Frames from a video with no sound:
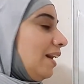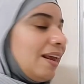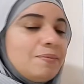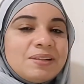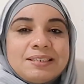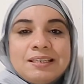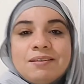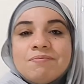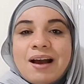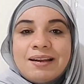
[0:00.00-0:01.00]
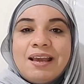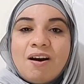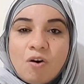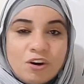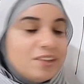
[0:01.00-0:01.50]
ان العلامه دي
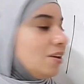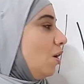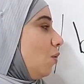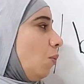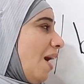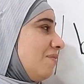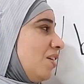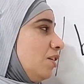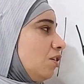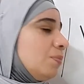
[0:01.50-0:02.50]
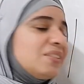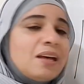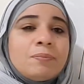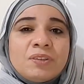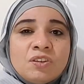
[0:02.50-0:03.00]
معناها اي وعارفه ان الرمز
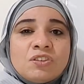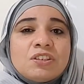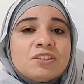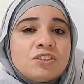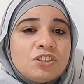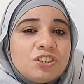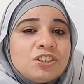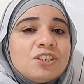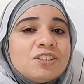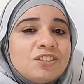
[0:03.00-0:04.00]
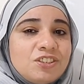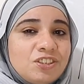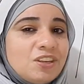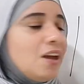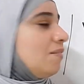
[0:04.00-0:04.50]
ده بيتنطق دج
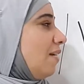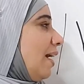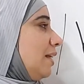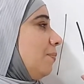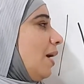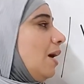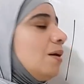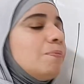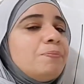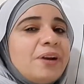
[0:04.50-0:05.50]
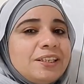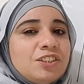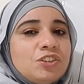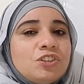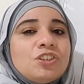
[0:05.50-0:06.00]
فهيبقى
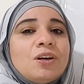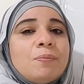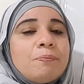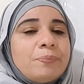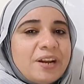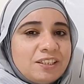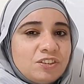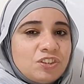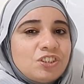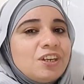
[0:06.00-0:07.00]
بريدج بريدج